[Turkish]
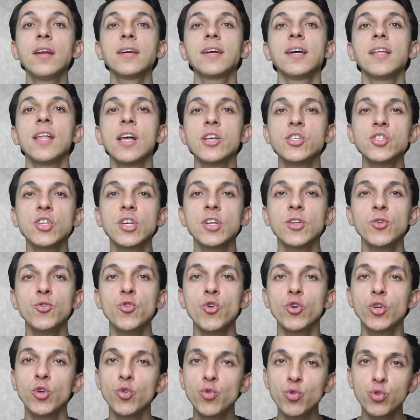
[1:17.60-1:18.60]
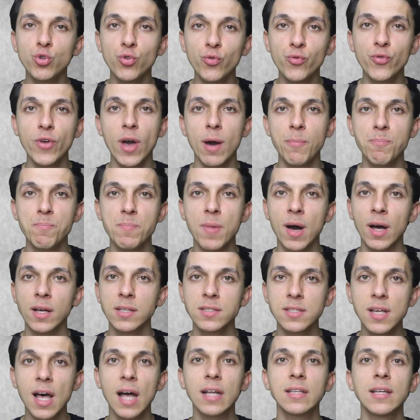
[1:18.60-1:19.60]
Arkadaşları diyor ki Yusuf yapma.
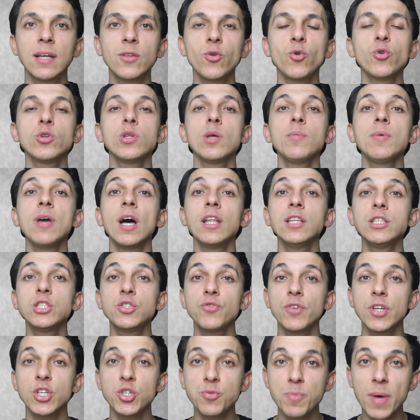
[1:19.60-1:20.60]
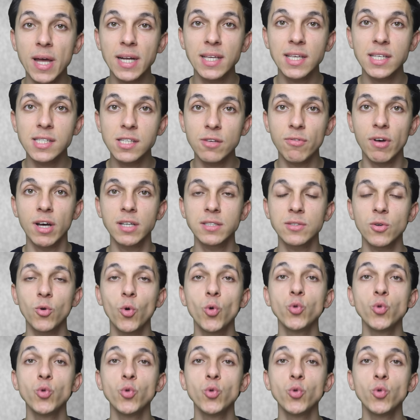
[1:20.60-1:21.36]
Zaten orada bir alışveriş merkezi var.